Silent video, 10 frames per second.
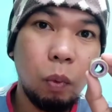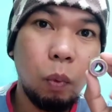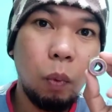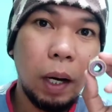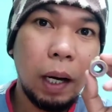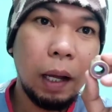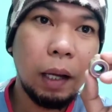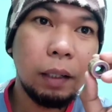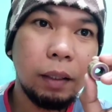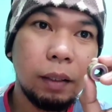
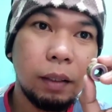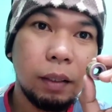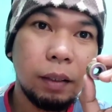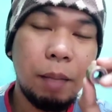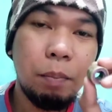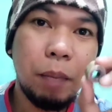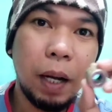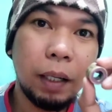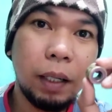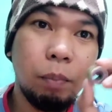walang
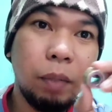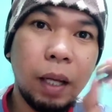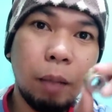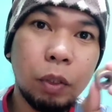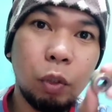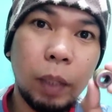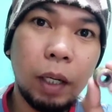timbang na ibinabato